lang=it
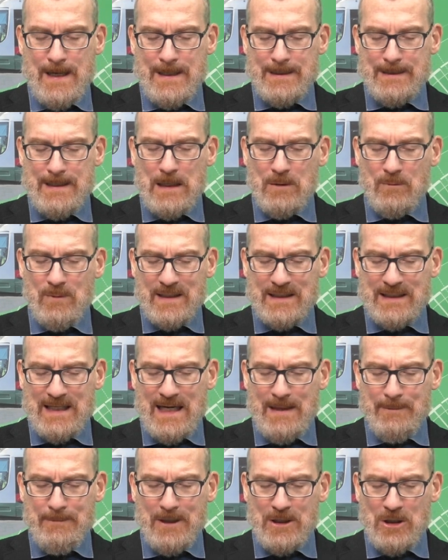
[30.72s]
Nel
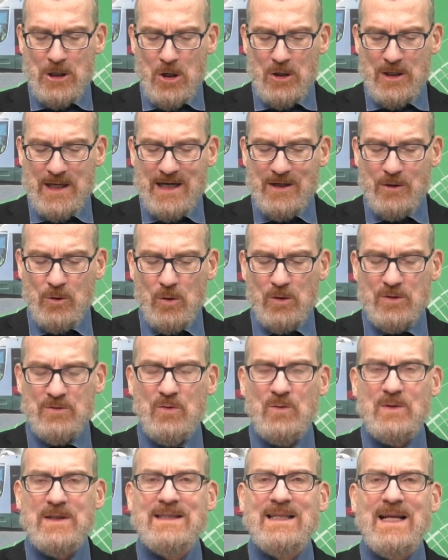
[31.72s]
quartiere Parioli è in
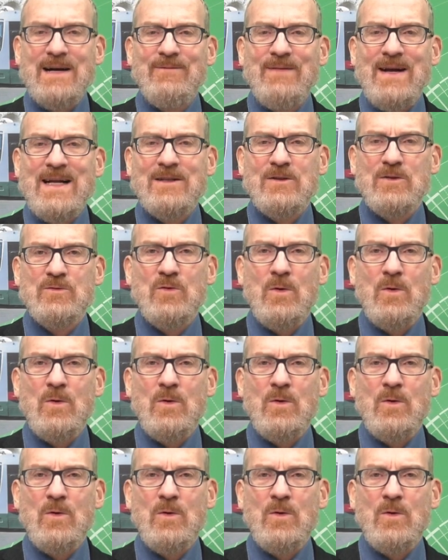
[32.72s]
corso un intervento